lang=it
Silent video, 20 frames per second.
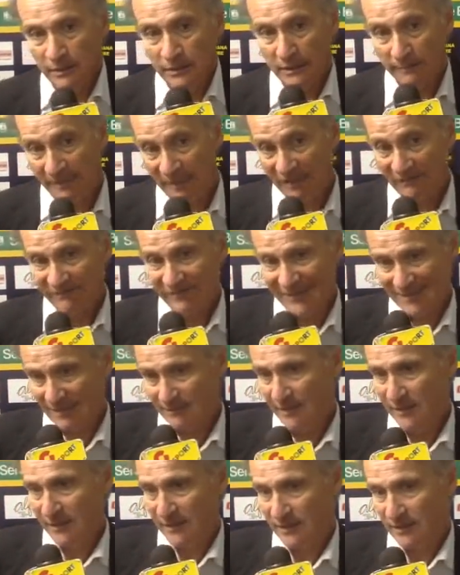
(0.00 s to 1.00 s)
a me l'hanno
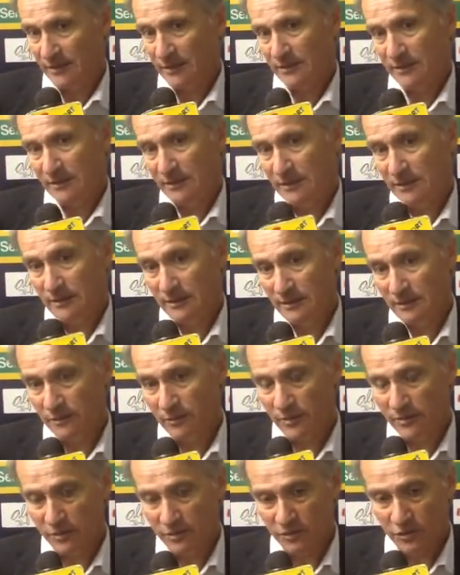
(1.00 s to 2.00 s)
fatta bene e eh,
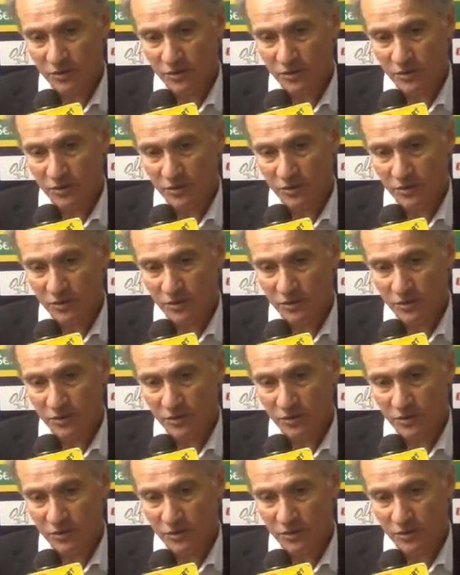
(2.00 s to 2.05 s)
quindi ho